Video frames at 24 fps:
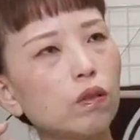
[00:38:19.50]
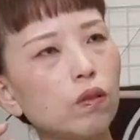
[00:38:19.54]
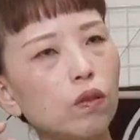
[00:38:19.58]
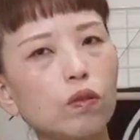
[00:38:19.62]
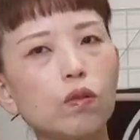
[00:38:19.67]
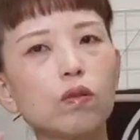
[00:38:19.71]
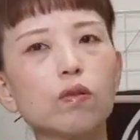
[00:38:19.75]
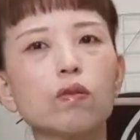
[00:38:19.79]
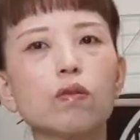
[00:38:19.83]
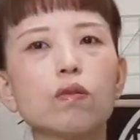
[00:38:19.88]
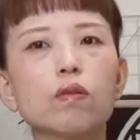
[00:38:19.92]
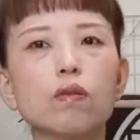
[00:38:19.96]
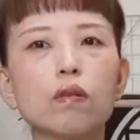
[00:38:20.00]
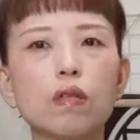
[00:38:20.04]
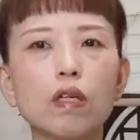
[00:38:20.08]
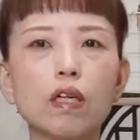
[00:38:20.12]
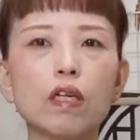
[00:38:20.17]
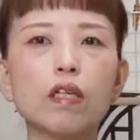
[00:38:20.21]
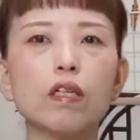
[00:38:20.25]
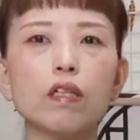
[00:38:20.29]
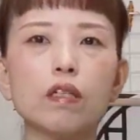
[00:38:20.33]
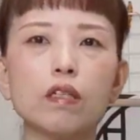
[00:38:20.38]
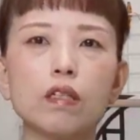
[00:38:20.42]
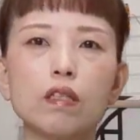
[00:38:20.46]
ちょっとぐら
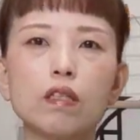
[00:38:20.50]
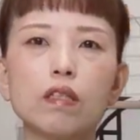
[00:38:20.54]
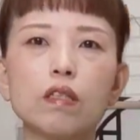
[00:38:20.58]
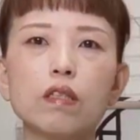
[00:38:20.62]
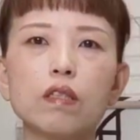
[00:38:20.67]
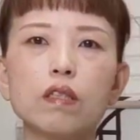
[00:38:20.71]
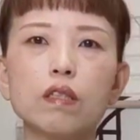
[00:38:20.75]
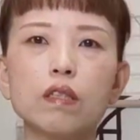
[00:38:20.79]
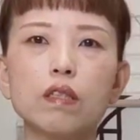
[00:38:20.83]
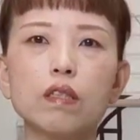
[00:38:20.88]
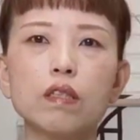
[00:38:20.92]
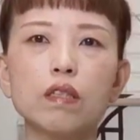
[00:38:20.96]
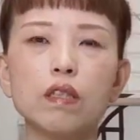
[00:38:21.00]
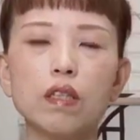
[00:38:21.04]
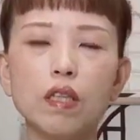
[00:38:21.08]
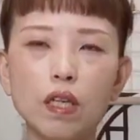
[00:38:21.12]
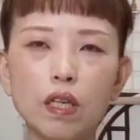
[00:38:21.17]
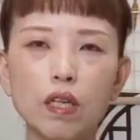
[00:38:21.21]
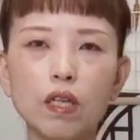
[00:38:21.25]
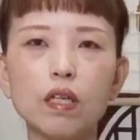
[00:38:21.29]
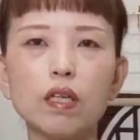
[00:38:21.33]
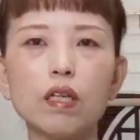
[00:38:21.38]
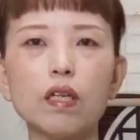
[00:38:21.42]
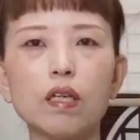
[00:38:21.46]
い
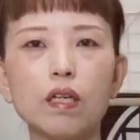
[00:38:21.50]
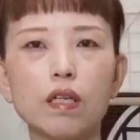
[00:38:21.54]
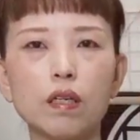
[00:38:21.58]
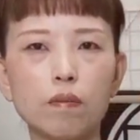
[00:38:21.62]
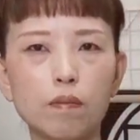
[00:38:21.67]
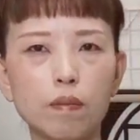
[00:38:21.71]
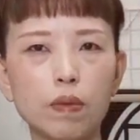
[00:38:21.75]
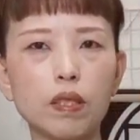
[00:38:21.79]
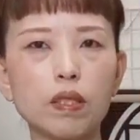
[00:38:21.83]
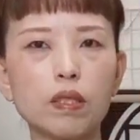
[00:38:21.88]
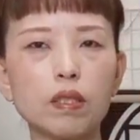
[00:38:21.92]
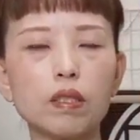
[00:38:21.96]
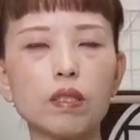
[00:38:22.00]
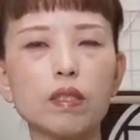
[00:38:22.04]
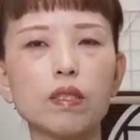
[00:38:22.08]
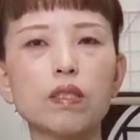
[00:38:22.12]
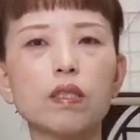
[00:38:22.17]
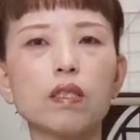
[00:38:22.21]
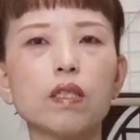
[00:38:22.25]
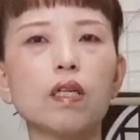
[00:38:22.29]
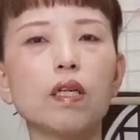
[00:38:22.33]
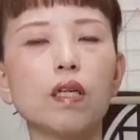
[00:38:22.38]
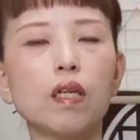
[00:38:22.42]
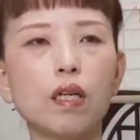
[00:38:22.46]
で買えます。
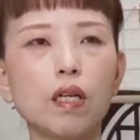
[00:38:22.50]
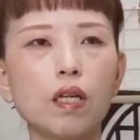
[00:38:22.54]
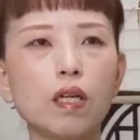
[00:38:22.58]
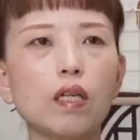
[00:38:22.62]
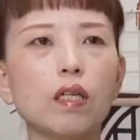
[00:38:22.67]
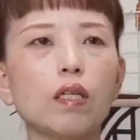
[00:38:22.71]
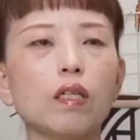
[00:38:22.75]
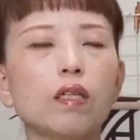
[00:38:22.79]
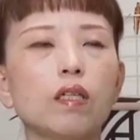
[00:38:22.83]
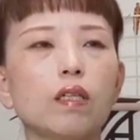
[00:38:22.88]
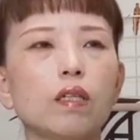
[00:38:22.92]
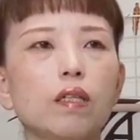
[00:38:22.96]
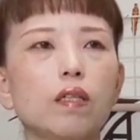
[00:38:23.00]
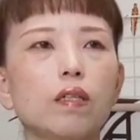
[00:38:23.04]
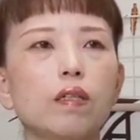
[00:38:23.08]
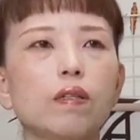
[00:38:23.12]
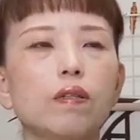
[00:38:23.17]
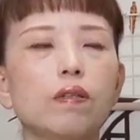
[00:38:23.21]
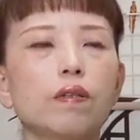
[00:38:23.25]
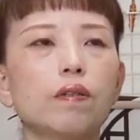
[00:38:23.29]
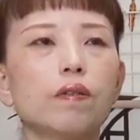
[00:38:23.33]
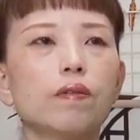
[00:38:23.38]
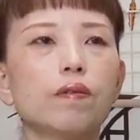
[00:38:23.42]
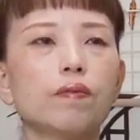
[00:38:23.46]
はい、
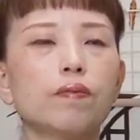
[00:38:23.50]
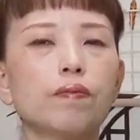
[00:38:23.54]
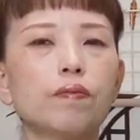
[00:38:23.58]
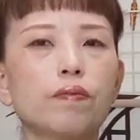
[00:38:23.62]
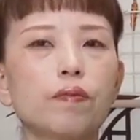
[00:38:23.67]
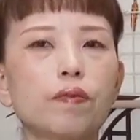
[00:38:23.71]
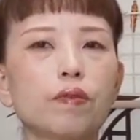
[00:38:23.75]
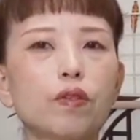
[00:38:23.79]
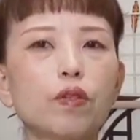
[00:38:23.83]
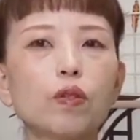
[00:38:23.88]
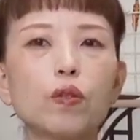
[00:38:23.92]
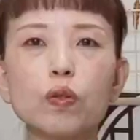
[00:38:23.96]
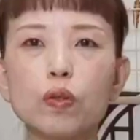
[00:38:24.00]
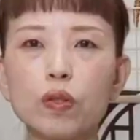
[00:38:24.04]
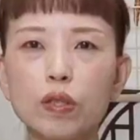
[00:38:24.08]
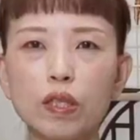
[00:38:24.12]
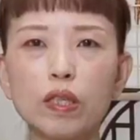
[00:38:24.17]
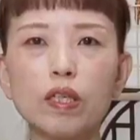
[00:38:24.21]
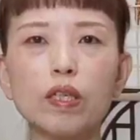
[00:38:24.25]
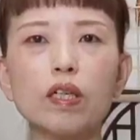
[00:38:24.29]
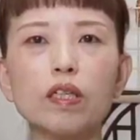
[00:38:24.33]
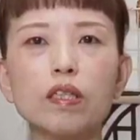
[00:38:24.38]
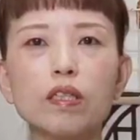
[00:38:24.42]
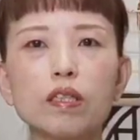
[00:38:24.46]
そん
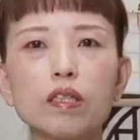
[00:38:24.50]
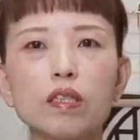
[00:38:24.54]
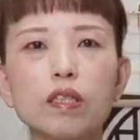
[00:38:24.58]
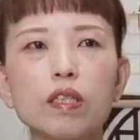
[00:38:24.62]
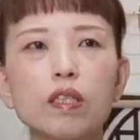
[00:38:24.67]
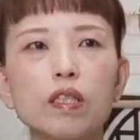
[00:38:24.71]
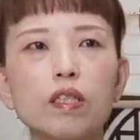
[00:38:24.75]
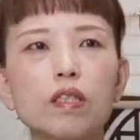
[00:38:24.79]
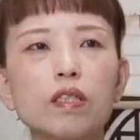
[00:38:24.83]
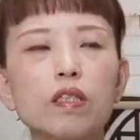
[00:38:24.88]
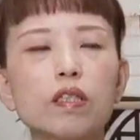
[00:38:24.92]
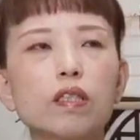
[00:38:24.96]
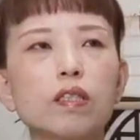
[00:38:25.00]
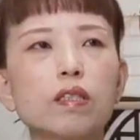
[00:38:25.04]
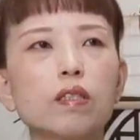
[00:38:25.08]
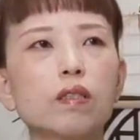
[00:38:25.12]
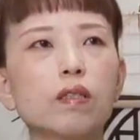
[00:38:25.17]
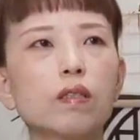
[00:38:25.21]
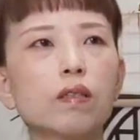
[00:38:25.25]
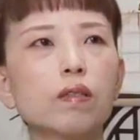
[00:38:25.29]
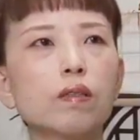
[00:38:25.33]
な感じです。